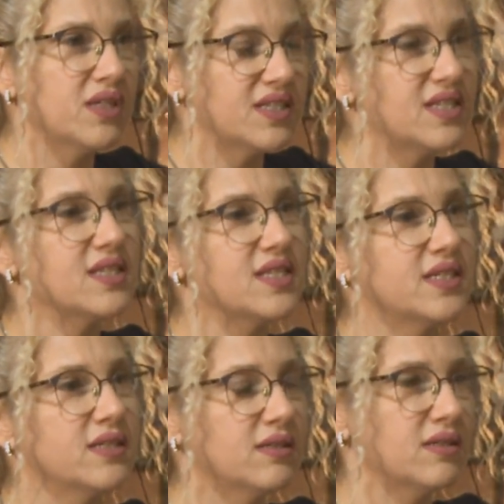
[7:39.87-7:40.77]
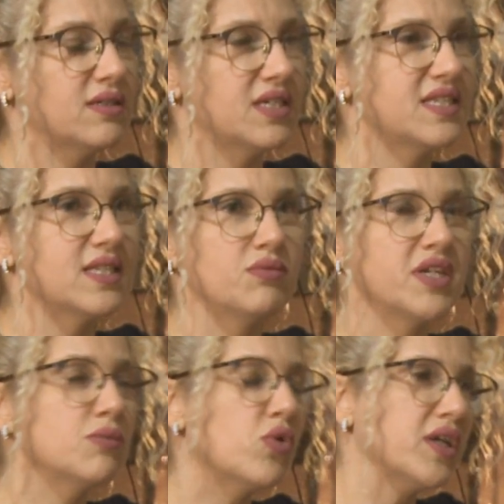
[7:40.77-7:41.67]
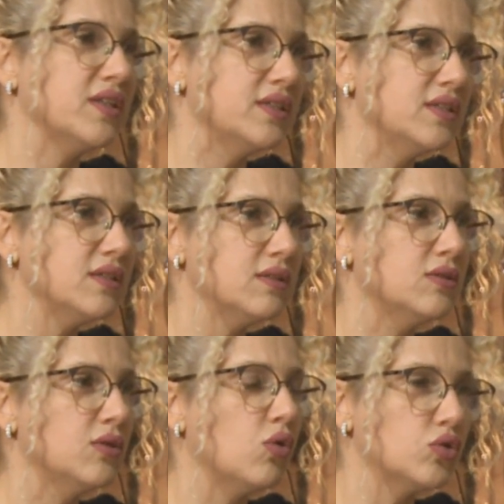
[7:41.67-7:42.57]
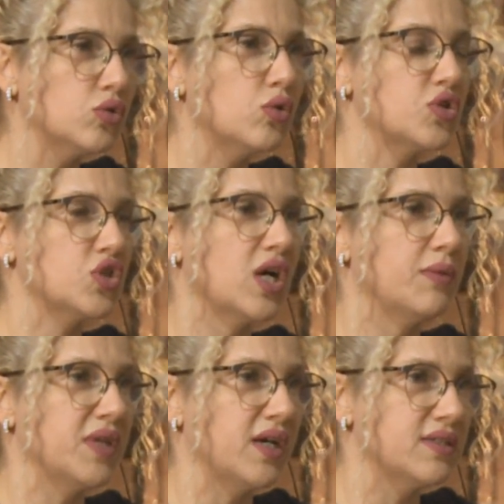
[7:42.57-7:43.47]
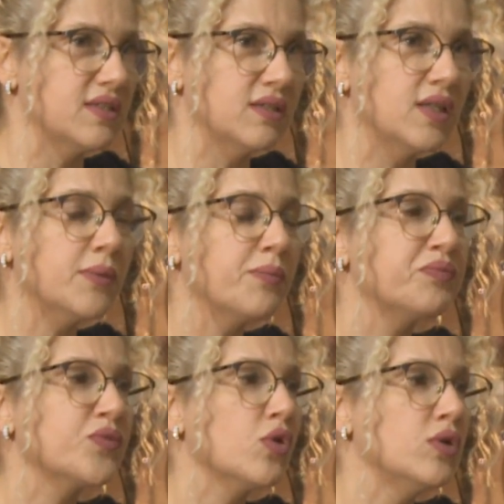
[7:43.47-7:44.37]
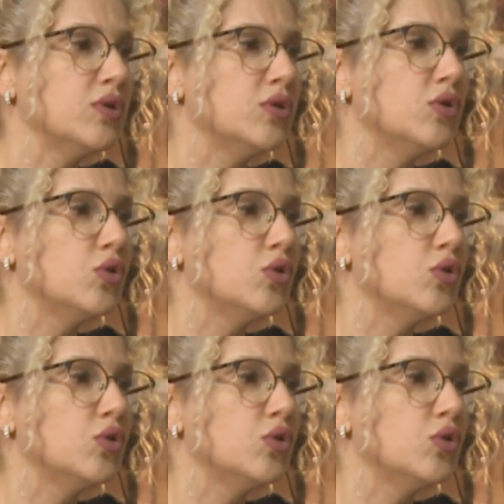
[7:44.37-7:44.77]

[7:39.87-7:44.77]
Azizlerin e, resimleri, boyaları e, Ortodoks camiasında e,